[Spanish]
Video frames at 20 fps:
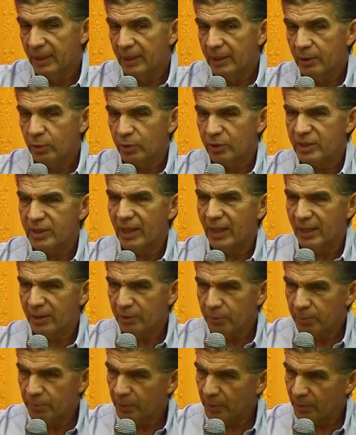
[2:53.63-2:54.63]
Entonces hay
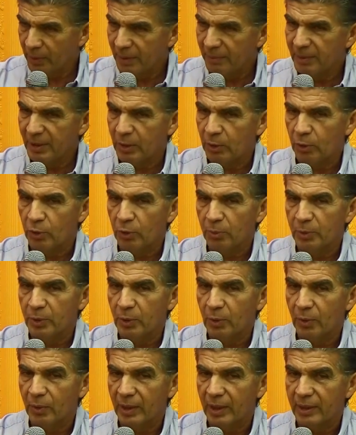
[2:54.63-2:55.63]
un problema
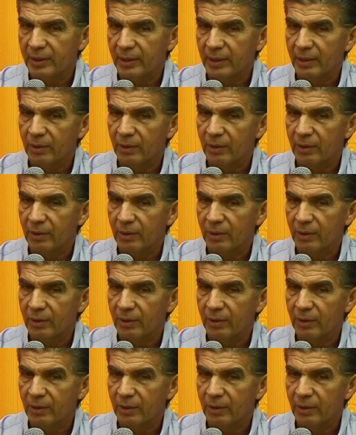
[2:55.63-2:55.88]
económico grande